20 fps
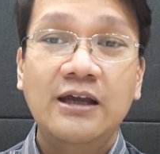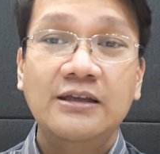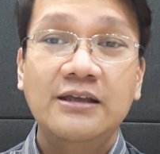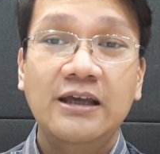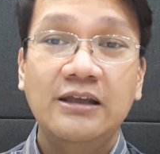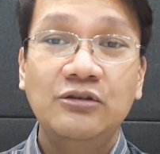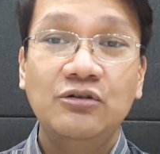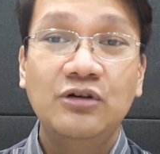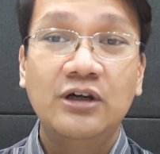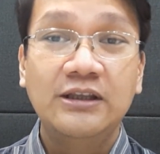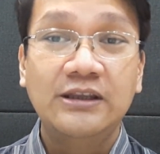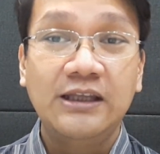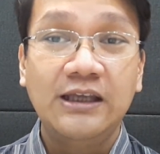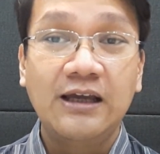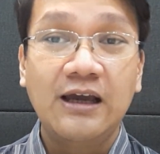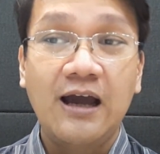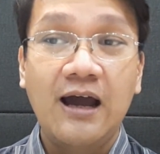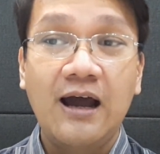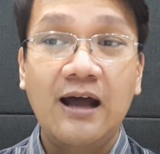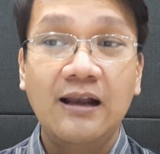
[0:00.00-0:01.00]
yaitu
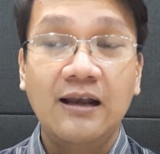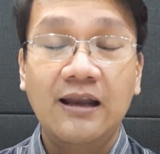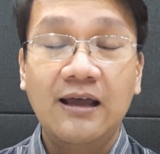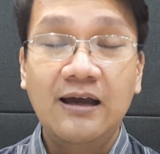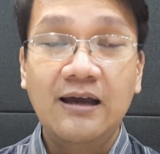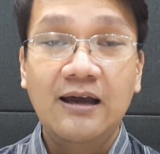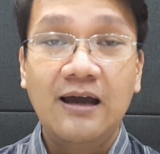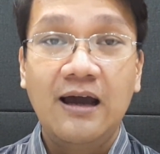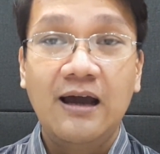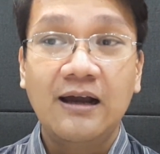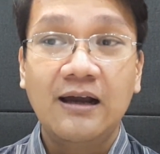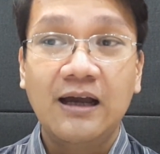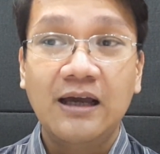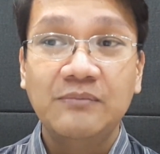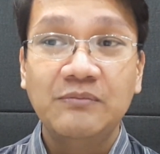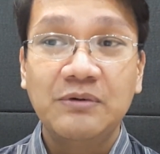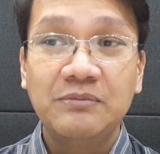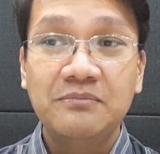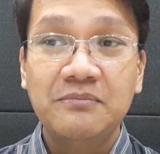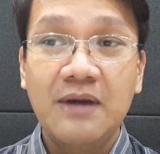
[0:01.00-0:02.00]
ketika Allah
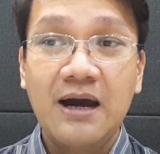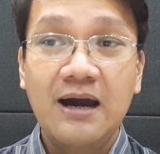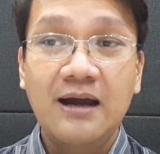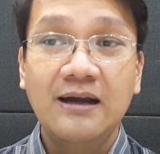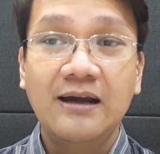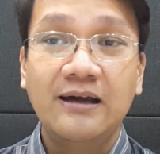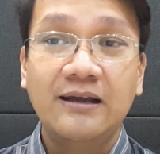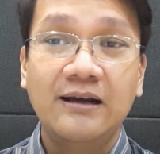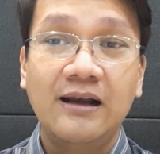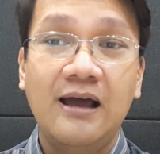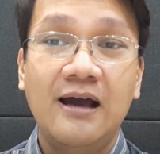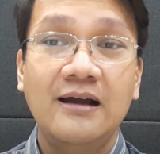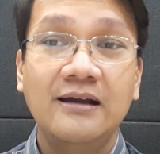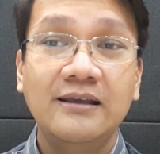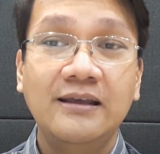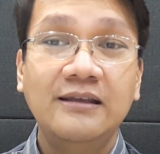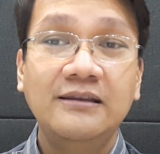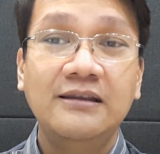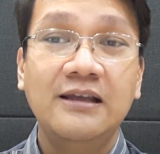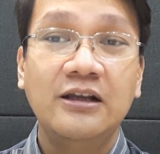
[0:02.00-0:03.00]
akan membakar
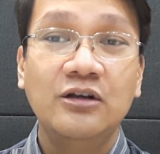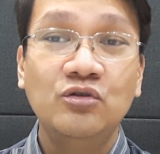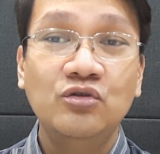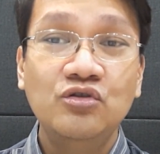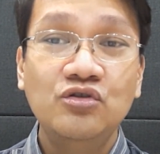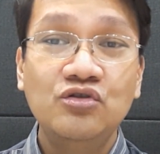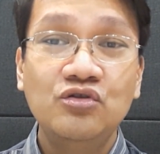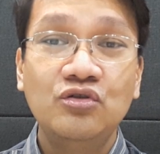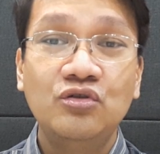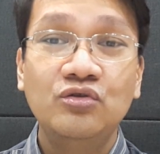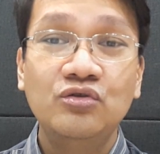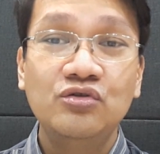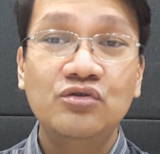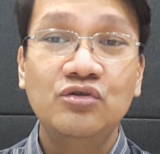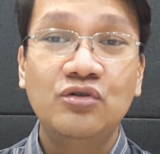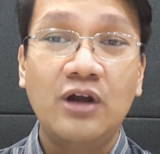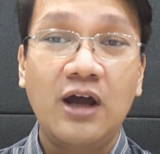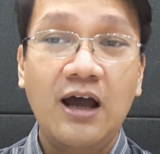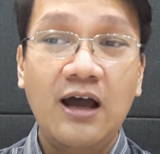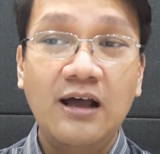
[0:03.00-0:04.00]
langit dan
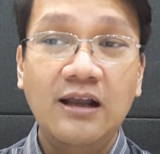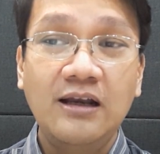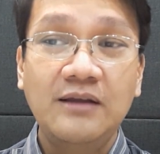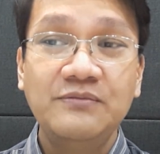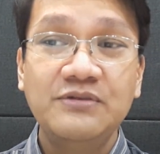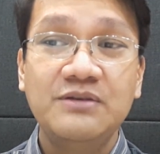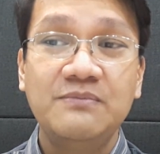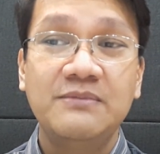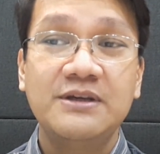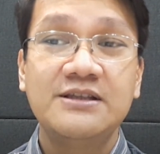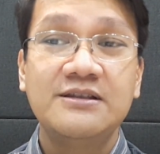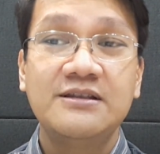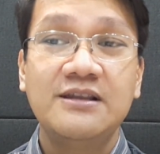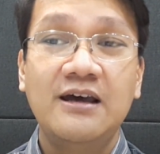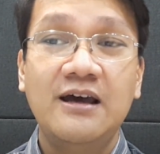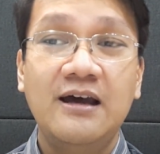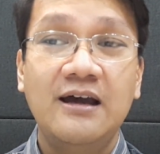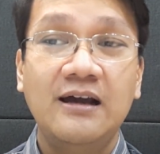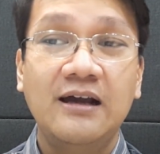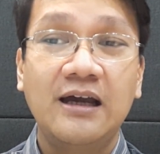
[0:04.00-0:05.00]
unsur-unsur alam
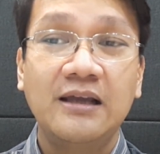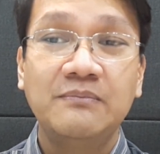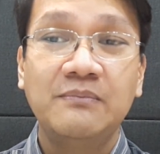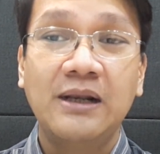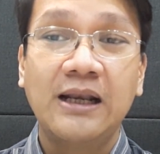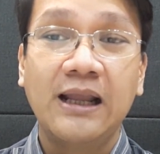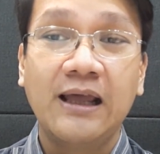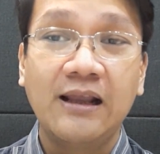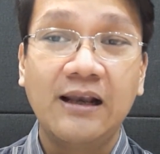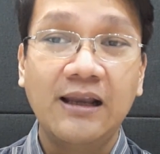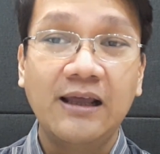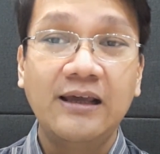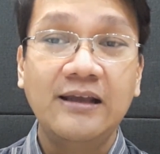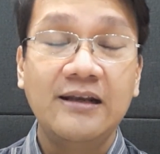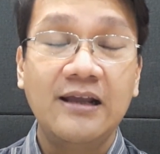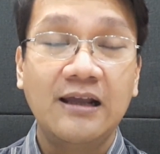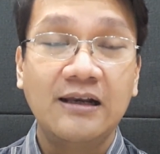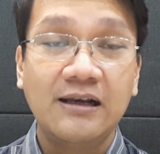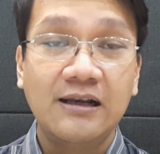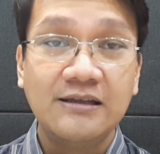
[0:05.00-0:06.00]
semesta akan meleleh
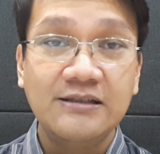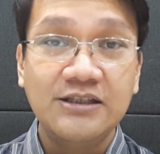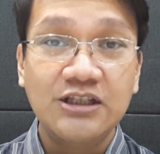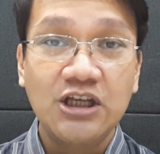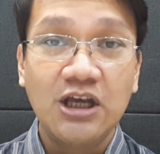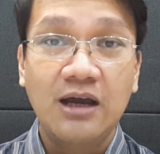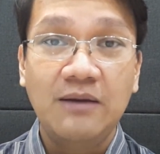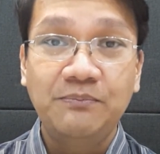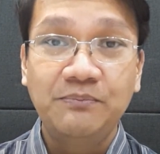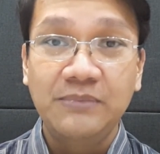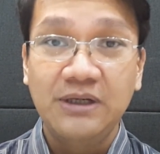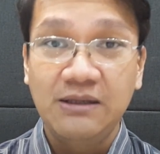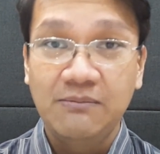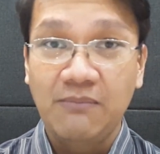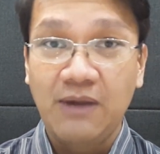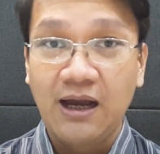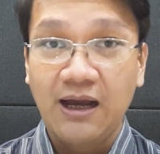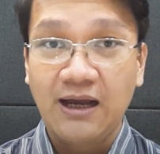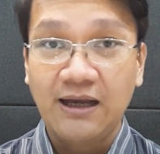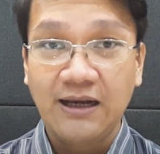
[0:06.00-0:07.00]
dan lenyap
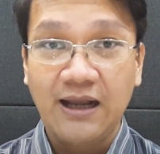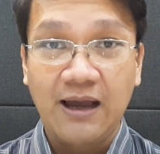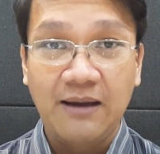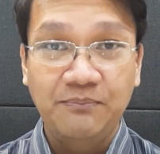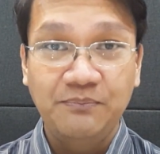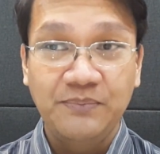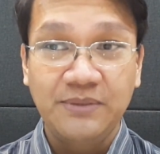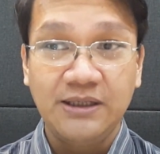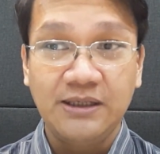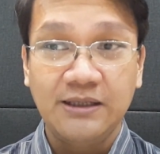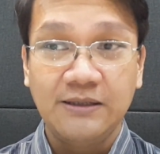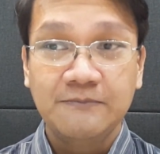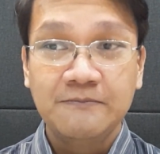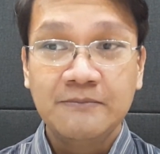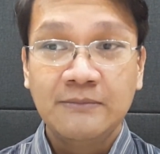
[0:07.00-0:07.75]
dimakan api.